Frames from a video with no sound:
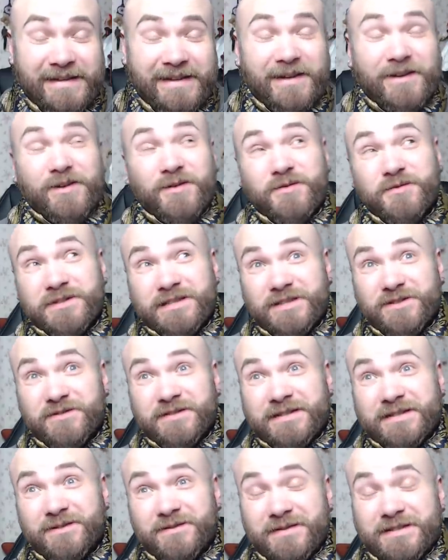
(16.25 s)
Alors oui, je
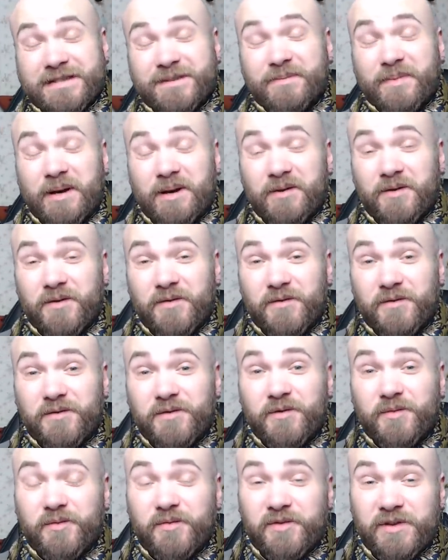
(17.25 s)
sais, on s'est pas revu
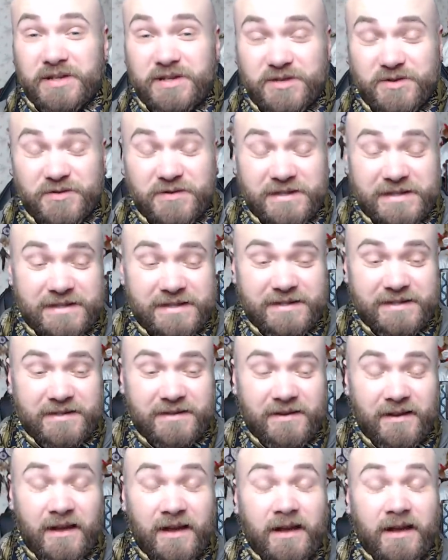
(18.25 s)
depuis jeudi.